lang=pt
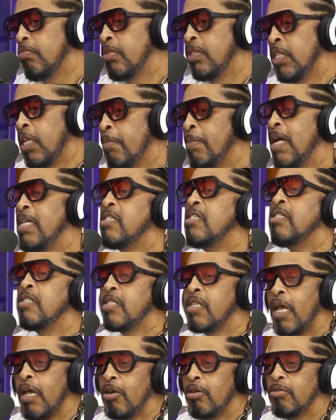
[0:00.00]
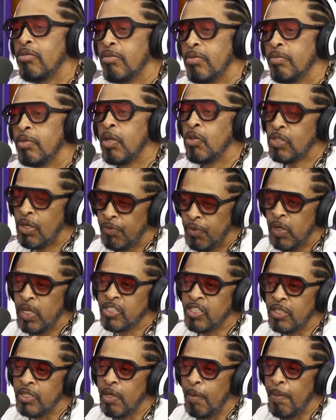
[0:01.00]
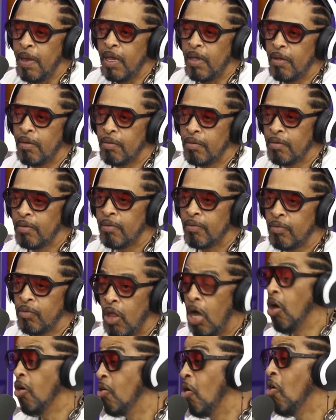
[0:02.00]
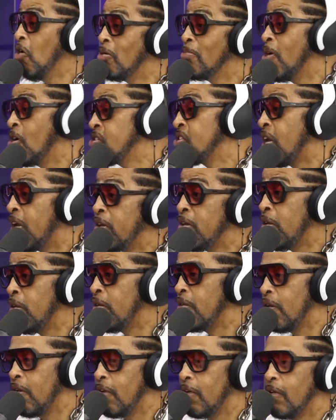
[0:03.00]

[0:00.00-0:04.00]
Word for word: ser mais sincero. Porque eu já fui assim também. Não, ô, oh, mostra aí.